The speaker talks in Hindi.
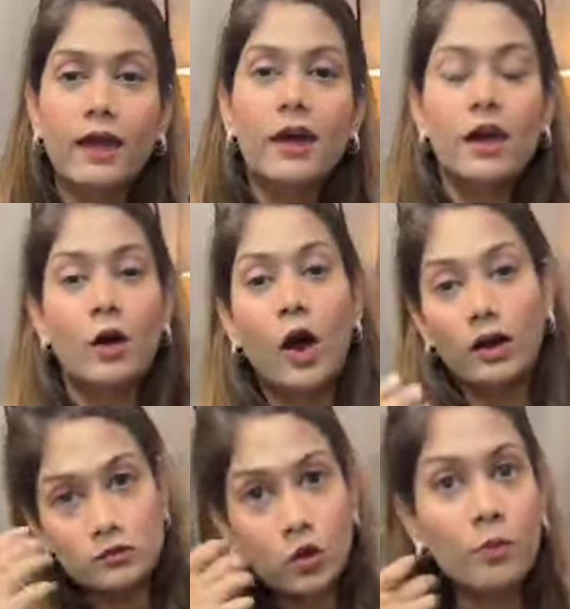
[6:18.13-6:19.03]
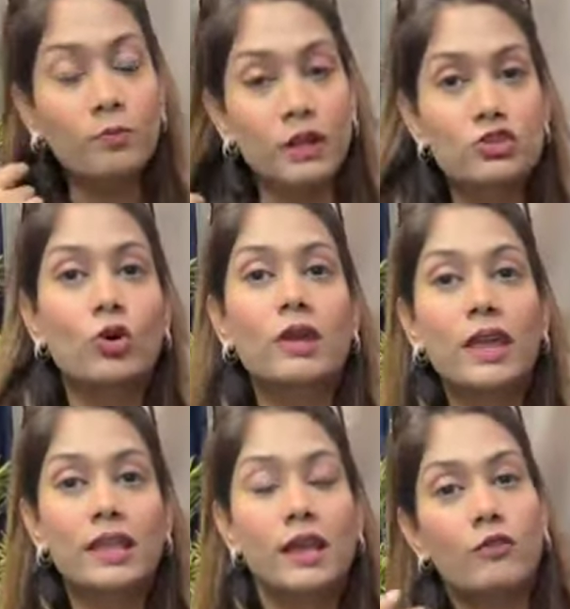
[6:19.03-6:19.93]
गया है और तो बच्चों
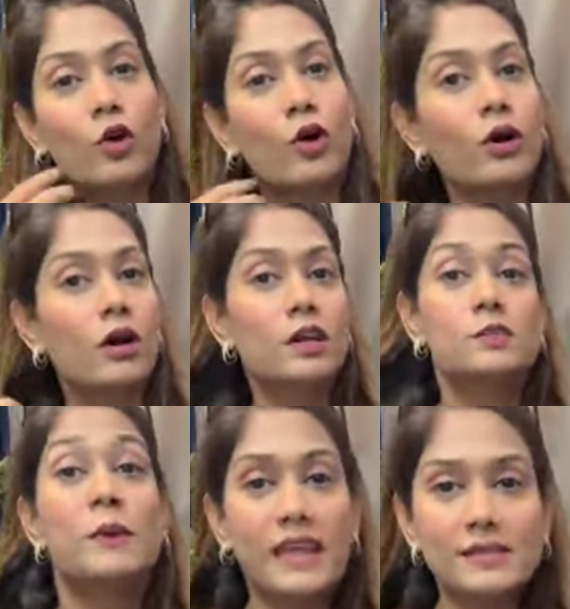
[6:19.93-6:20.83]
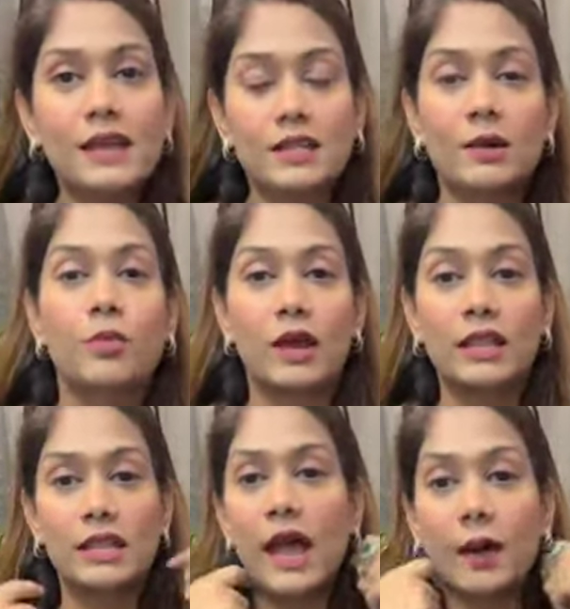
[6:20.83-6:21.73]
के लिए वो स्पेस ही खत्म
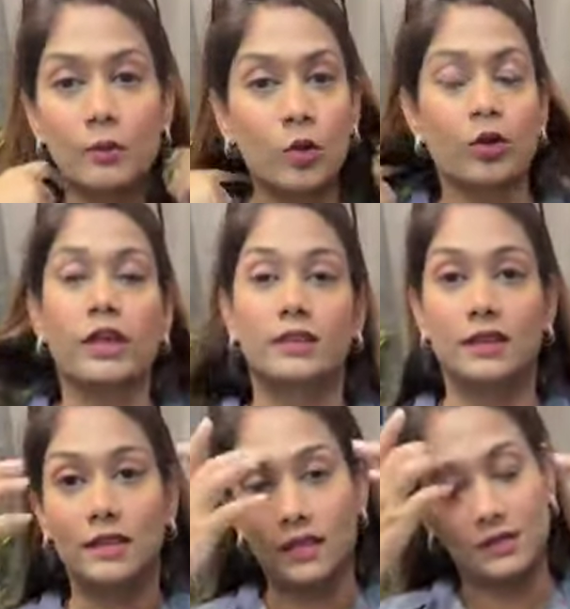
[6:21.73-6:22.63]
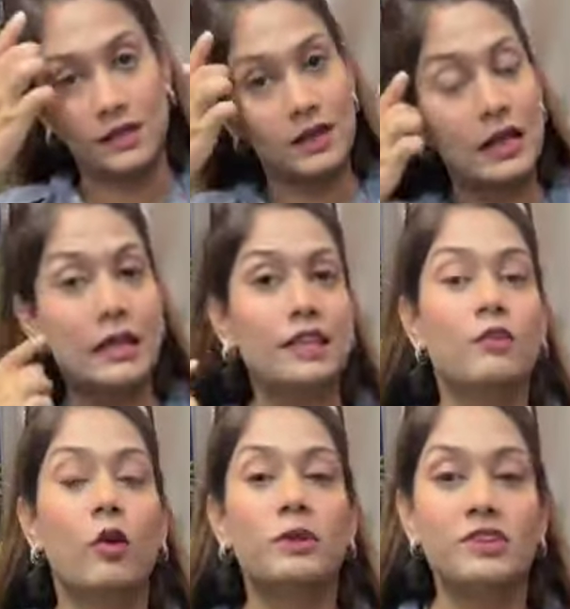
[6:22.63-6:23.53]
कर दिया है हम लोगों ने एक तरीके से
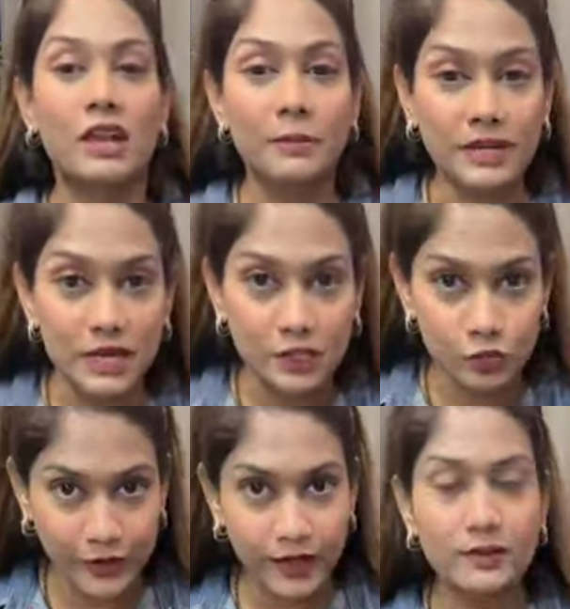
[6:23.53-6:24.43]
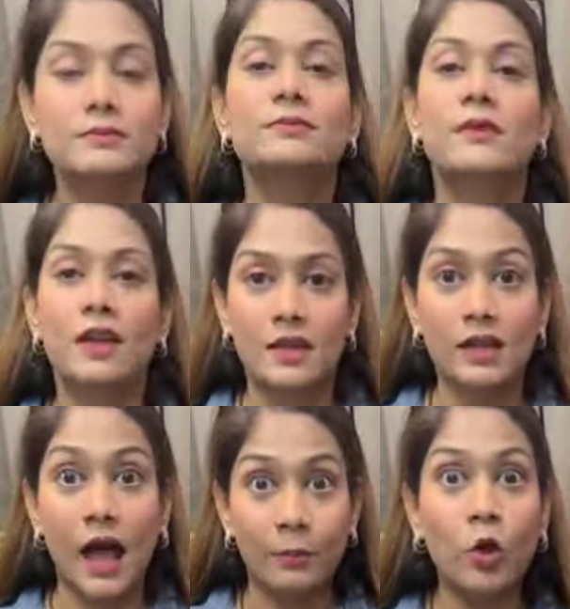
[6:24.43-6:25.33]
कि वो बेचारे पटाखे छुटाएं
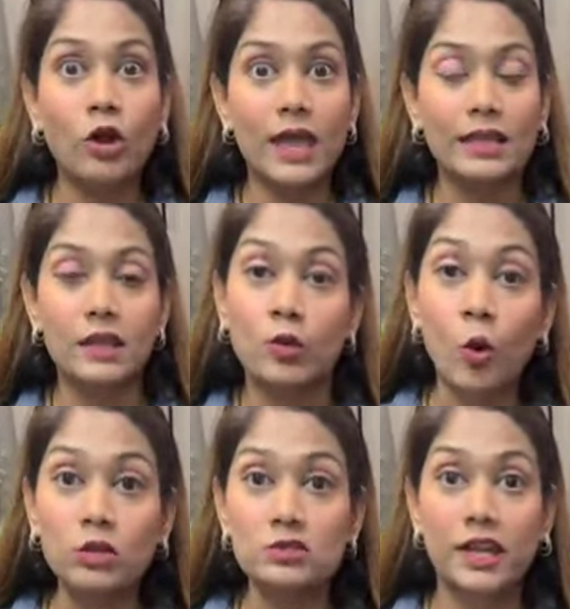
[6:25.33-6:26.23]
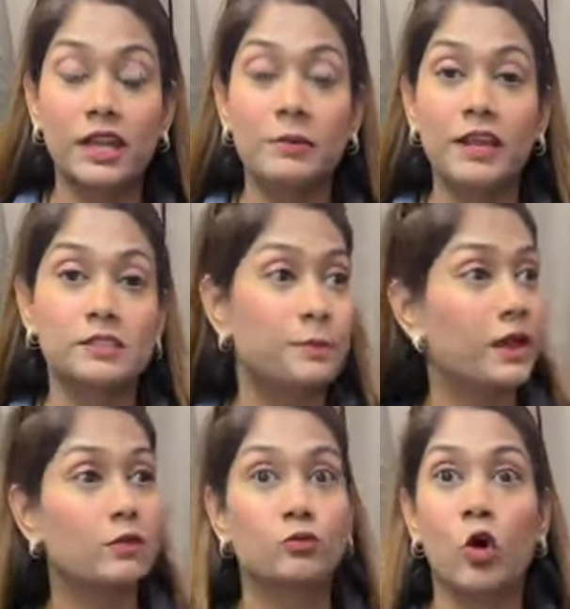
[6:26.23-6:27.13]
हम लोग क्या थे रोज डेली बेस
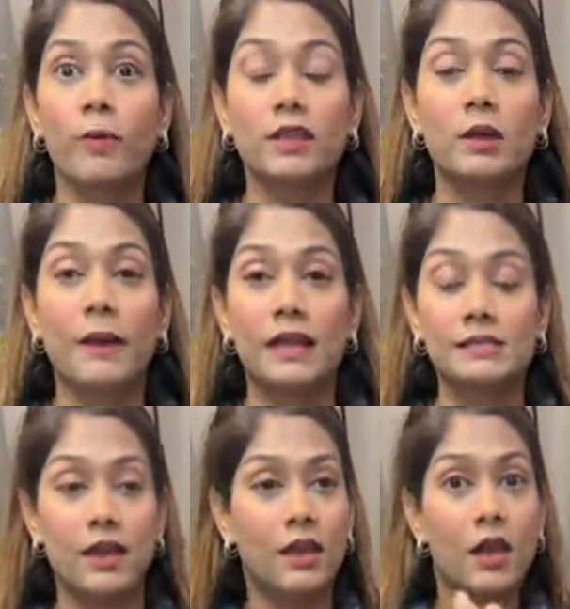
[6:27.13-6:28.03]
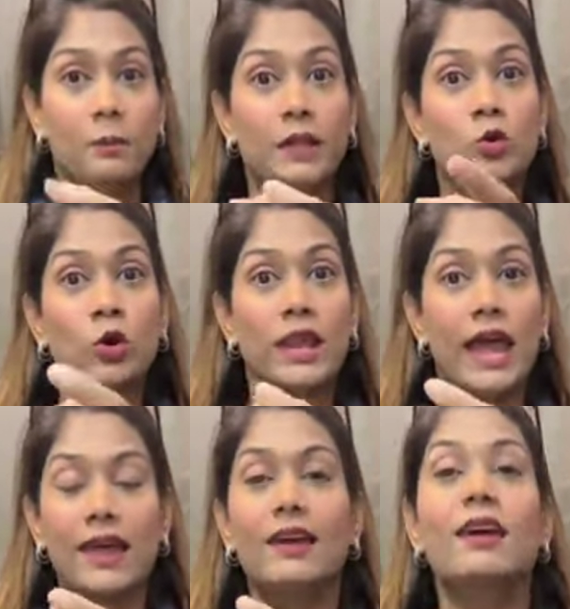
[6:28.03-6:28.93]
पे दो महीने पहले से बंदूक
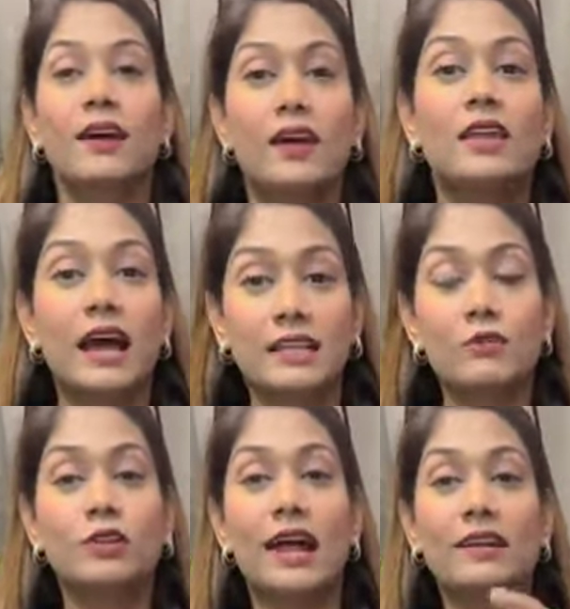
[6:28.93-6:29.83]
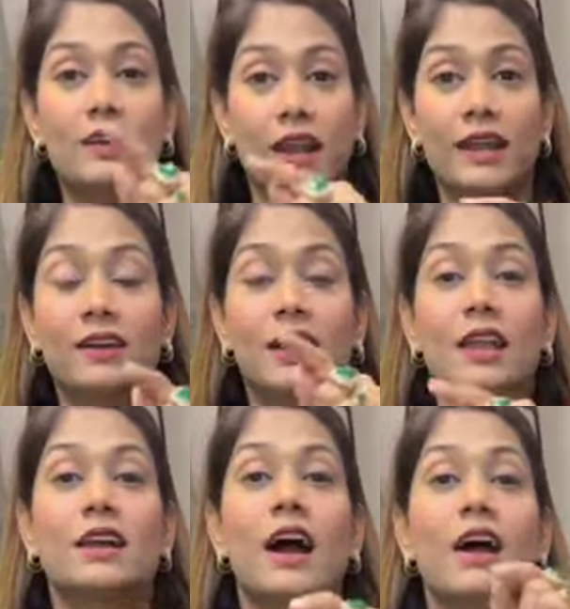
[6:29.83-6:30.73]
ले आए याद है वो दैट रेड
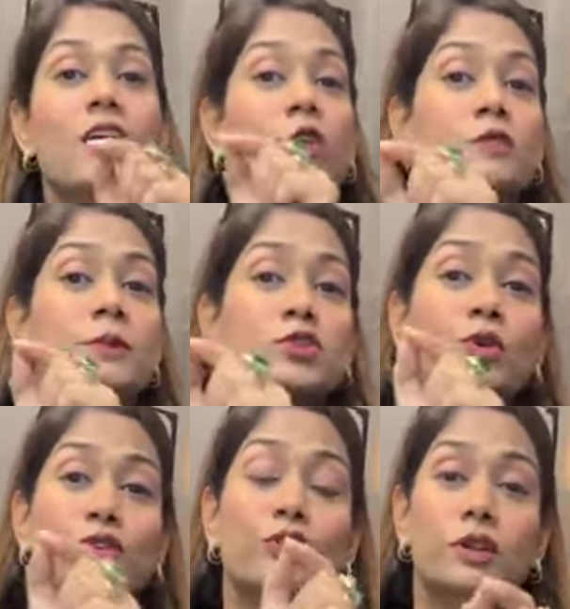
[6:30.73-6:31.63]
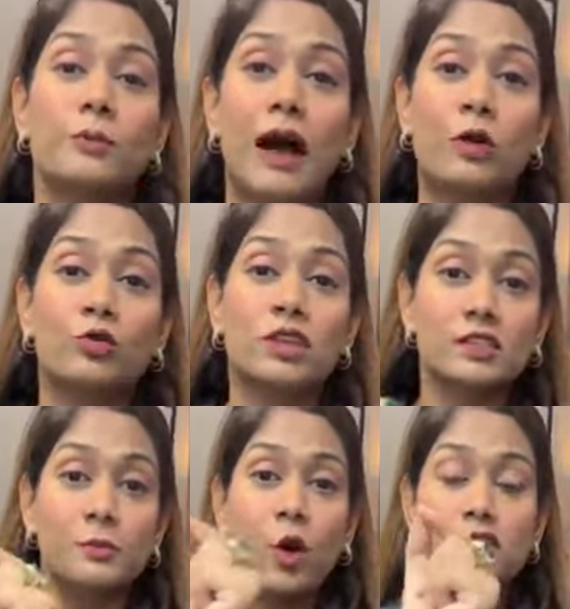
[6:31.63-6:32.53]
कलर का उसमें छोटे छोटे बारूद
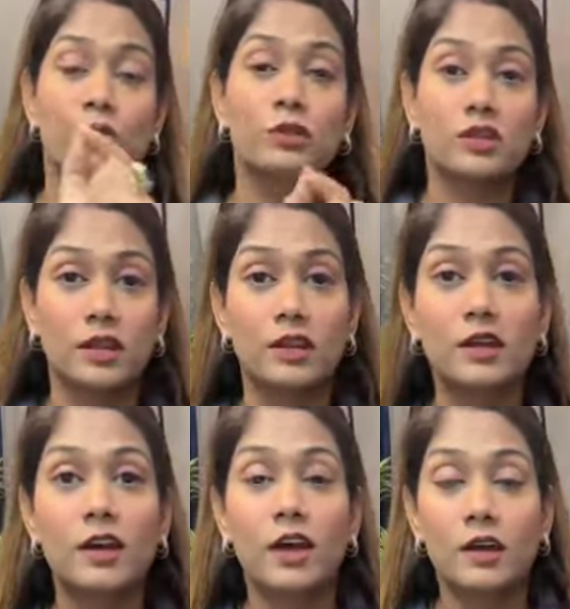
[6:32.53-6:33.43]
के स्पॉट्स होते थे